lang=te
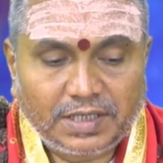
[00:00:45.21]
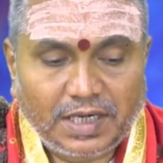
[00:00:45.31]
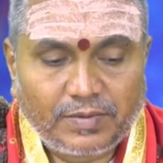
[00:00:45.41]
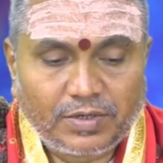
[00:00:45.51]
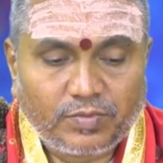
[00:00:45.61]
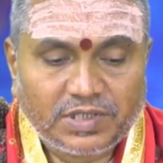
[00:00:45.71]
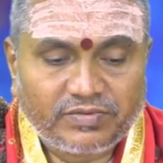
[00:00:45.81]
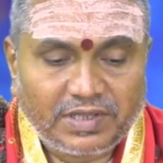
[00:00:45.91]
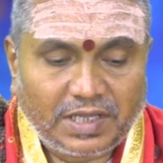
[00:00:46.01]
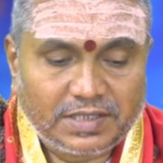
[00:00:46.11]
చాలా మటుకు
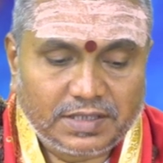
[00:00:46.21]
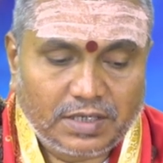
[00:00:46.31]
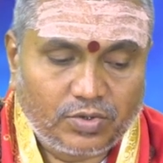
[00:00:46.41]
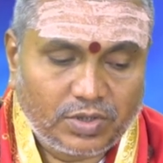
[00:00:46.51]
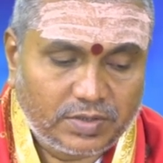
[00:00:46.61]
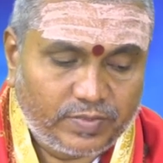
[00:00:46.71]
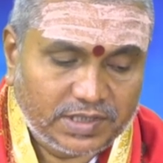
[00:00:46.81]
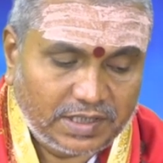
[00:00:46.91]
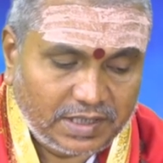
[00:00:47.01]
మంచి ఫలితాలు ఇస్తారు అని చెప్పేసి